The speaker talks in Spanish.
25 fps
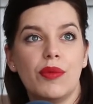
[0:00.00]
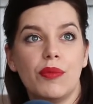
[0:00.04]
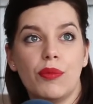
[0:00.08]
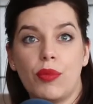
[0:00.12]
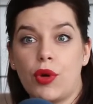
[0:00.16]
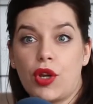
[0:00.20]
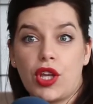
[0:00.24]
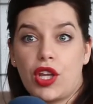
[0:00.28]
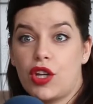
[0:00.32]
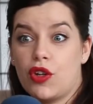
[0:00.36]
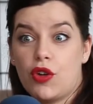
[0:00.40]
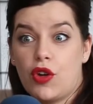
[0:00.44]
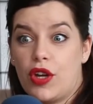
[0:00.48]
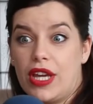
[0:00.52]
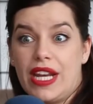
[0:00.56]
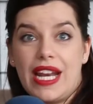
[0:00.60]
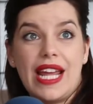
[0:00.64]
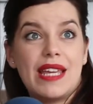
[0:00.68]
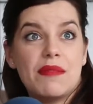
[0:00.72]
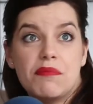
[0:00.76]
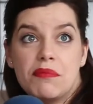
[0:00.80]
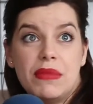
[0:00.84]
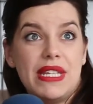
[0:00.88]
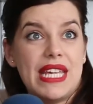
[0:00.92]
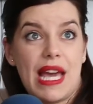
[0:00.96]
porque no era
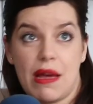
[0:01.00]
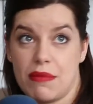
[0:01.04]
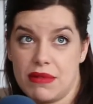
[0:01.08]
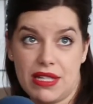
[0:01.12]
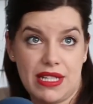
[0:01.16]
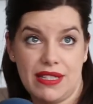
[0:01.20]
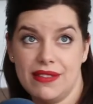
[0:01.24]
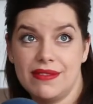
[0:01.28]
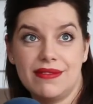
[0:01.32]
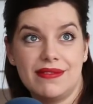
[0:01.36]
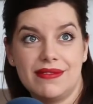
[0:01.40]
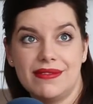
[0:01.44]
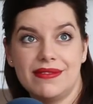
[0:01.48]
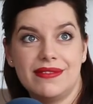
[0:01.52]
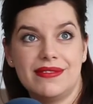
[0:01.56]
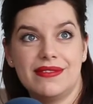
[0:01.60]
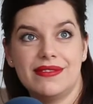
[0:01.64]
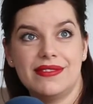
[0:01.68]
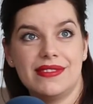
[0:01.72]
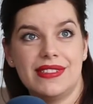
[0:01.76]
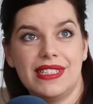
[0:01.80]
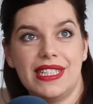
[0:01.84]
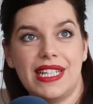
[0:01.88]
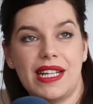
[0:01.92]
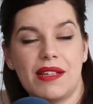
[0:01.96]
inviable,
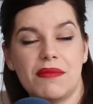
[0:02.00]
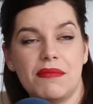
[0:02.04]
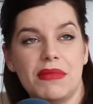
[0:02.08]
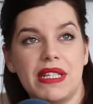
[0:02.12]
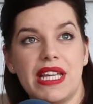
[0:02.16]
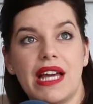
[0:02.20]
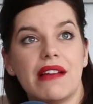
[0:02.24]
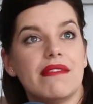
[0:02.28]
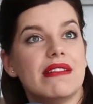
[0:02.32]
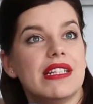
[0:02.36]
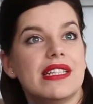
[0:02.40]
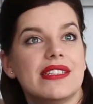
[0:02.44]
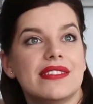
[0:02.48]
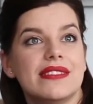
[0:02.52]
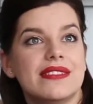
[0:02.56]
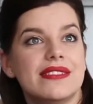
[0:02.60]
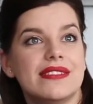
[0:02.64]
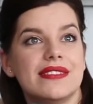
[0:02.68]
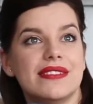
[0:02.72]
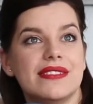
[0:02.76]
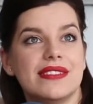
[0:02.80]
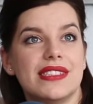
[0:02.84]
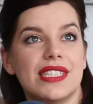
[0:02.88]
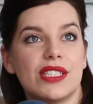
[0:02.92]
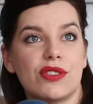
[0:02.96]
era inviable.
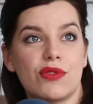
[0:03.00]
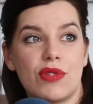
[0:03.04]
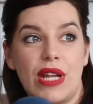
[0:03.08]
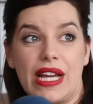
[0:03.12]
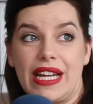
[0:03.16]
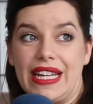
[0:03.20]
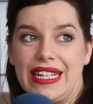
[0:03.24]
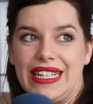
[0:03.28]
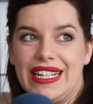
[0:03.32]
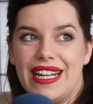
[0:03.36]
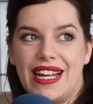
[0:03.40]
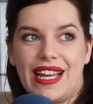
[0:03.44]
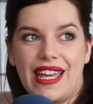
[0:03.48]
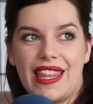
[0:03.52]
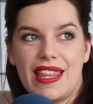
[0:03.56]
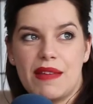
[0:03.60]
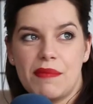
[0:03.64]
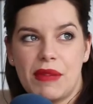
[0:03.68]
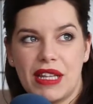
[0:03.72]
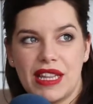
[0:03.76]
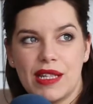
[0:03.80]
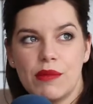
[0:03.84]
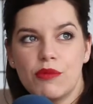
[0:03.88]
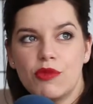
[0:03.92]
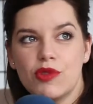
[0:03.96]
Es una carrera que
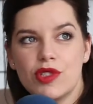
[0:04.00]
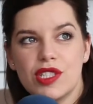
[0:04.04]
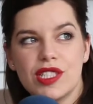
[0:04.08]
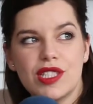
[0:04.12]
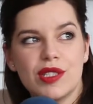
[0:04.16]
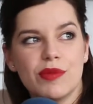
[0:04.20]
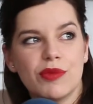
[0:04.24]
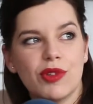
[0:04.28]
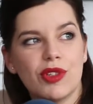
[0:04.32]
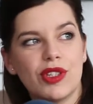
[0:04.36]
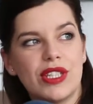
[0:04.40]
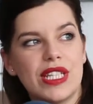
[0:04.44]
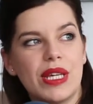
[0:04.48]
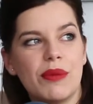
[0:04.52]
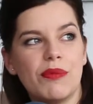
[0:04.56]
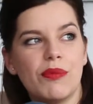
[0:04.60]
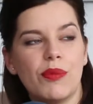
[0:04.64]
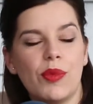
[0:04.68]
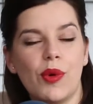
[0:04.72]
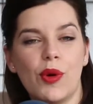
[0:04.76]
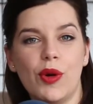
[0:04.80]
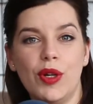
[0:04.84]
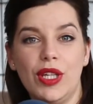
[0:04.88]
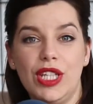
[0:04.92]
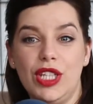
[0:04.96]
demanda muchísimo
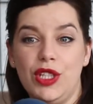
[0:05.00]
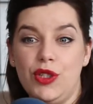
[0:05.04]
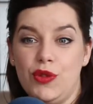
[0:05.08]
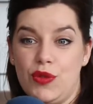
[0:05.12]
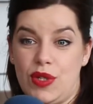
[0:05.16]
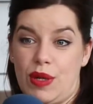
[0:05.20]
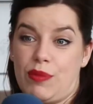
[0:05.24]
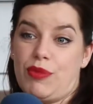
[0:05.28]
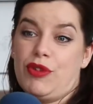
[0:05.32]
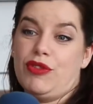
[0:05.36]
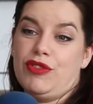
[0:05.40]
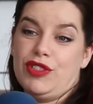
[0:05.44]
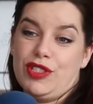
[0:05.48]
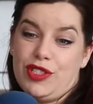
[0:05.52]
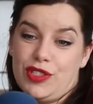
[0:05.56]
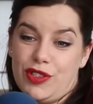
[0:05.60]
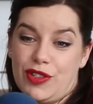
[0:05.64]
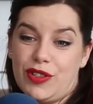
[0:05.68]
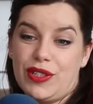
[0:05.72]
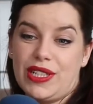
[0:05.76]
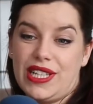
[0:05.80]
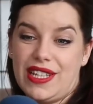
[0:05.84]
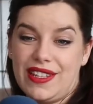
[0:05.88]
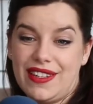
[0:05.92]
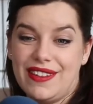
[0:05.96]
tiempo y una
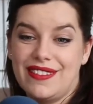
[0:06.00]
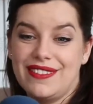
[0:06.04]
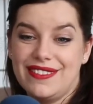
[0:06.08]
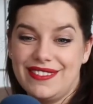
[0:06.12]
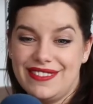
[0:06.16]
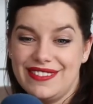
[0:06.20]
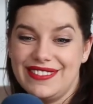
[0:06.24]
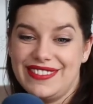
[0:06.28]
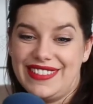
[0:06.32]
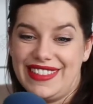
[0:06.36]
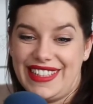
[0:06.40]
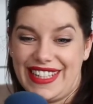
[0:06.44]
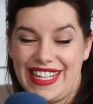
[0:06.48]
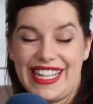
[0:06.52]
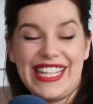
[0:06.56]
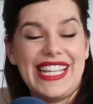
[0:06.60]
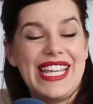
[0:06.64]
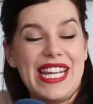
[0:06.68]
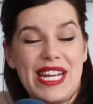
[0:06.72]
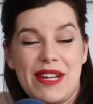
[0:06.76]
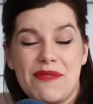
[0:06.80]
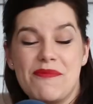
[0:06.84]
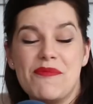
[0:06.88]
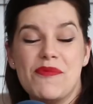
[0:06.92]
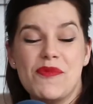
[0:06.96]
profesión que
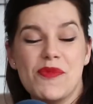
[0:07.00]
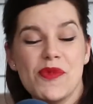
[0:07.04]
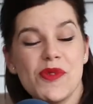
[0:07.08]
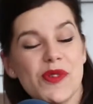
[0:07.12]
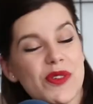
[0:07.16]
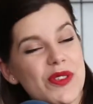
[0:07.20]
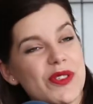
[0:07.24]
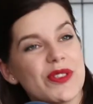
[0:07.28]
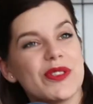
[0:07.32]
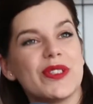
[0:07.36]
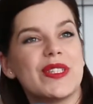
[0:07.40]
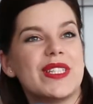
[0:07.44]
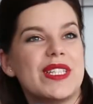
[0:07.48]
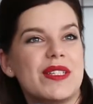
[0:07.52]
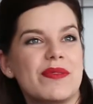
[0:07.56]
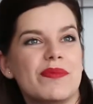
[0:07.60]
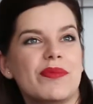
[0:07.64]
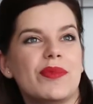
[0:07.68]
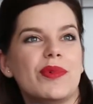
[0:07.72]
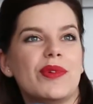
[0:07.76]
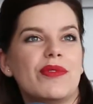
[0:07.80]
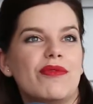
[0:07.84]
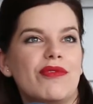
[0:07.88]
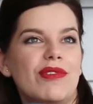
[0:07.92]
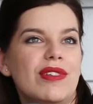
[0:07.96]
requiere mucho
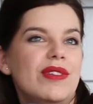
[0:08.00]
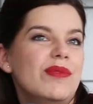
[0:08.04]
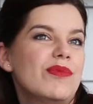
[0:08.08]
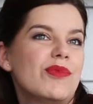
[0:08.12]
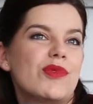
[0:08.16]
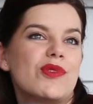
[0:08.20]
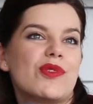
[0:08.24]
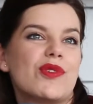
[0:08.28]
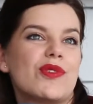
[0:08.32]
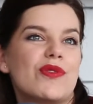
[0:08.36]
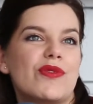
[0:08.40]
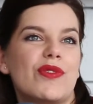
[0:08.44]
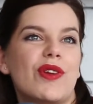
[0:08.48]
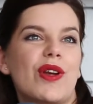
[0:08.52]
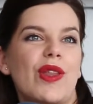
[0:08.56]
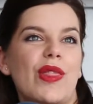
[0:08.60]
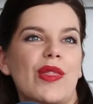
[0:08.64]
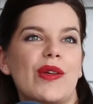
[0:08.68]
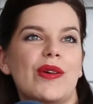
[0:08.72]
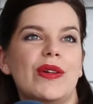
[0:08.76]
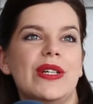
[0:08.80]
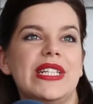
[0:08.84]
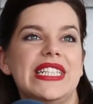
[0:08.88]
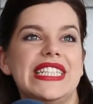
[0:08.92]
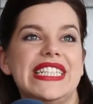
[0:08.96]
tiempo y mucho
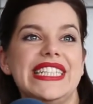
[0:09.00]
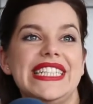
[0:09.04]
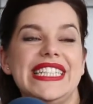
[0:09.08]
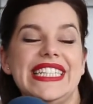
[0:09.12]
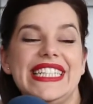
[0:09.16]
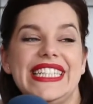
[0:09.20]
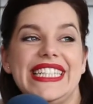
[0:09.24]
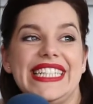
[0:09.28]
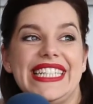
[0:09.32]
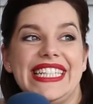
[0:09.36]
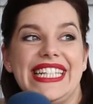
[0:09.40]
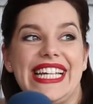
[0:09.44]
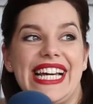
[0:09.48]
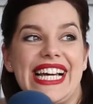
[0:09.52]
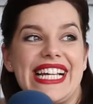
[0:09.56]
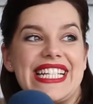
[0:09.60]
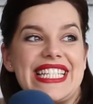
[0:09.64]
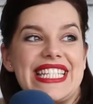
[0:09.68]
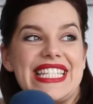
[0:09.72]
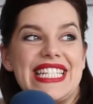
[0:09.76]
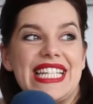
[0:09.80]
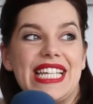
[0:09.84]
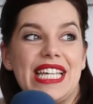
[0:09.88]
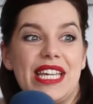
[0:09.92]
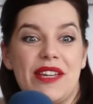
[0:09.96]
esfuerzo.
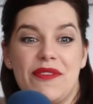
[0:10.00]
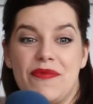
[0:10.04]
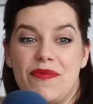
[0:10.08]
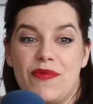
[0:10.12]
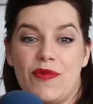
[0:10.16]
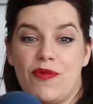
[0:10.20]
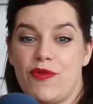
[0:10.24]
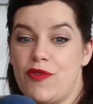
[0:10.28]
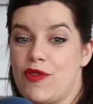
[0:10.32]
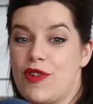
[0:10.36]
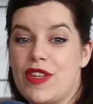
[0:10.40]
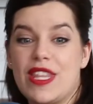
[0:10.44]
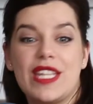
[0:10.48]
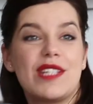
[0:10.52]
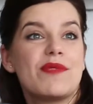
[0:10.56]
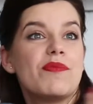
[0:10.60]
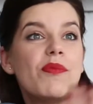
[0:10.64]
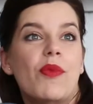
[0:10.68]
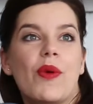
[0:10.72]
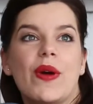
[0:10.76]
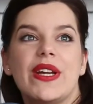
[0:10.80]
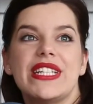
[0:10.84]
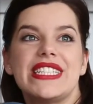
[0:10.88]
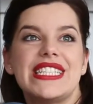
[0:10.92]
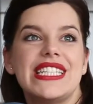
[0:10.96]
Así que fue
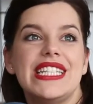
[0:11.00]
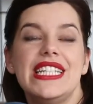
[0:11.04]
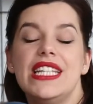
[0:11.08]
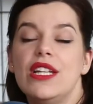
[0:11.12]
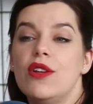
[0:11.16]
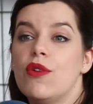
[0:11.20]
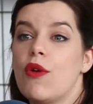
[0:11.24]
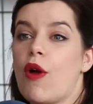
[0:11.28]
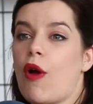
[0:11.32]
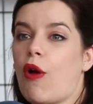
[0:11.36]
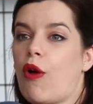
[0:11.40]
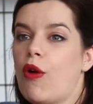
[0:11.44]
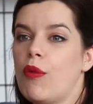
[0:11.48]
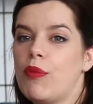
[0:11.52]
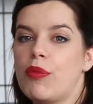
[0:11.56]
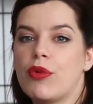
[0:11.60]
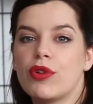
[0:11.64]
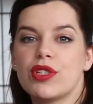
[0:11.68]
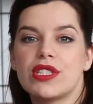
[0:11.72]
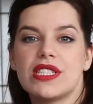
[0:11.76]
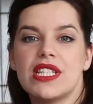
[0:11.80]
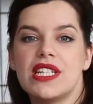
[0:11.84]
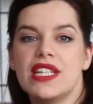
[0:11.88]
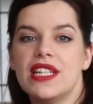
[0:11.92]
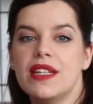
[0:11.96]
después. Y luego
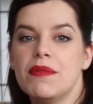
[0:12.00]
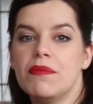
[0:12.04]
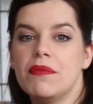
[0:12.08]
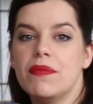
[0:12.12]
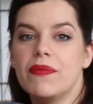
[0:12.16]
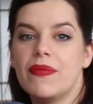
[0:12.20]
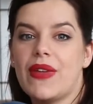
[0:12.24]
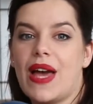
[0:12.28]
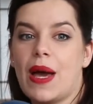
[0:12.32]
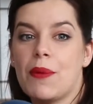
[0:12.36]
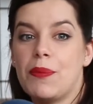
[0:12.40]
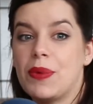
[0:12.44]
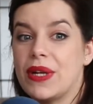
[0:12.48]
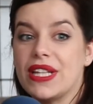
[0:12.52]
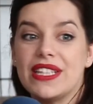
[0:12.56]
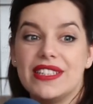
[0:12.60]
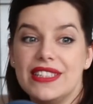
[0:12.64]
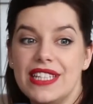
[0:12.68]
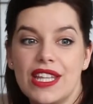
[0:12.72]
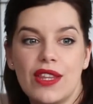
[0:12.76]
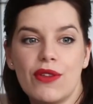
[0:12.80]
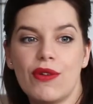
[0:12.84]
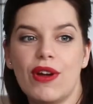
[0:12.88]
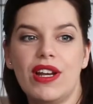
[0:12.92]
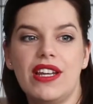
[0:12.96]
pues he
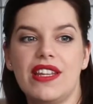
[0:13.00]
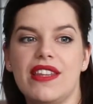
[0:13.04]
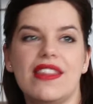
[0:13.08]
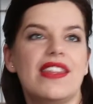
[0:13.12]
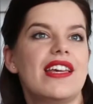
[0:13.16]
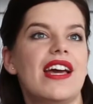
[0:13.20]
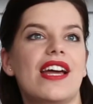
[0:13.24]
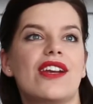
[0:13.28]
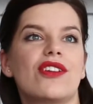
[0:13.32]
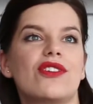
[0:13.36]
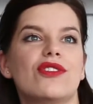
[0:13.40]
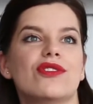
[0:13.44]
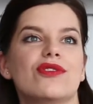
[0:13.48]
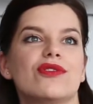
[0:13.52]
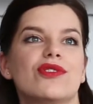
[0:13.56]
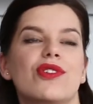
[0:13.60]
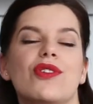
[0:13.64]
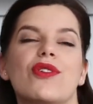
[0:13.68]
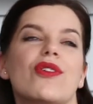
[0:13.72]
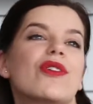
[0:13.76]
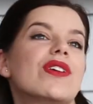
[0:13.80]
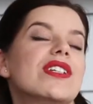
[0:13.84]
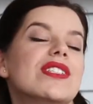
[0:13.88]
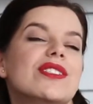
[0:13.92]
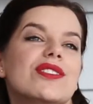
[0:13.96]
aprendido a lidiar con
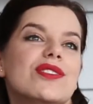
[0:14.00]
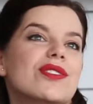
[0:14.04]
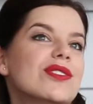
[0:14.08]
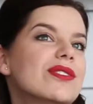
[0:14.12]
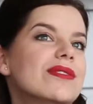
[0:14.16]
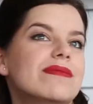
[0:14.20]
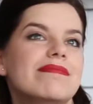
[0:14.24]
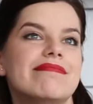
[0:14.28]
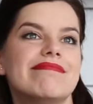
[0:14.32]
todo esto.